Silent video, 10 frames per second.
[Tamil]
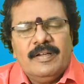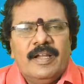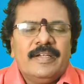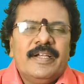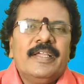
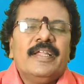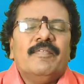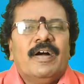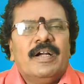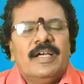லாட்டரி
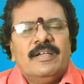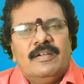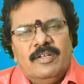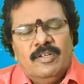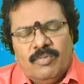டிக்கெட் வாங்கினால்
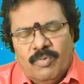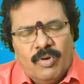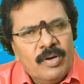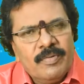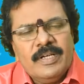
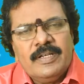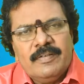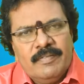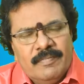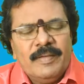ஓரளவுக்கு
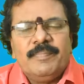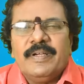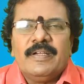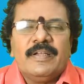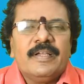
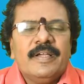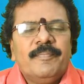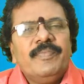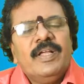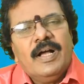வாய்ப்புகள் இருக்குது
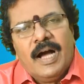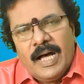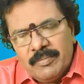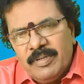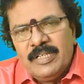
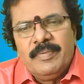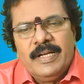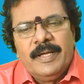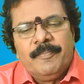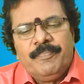அது மட்டும் இல்லை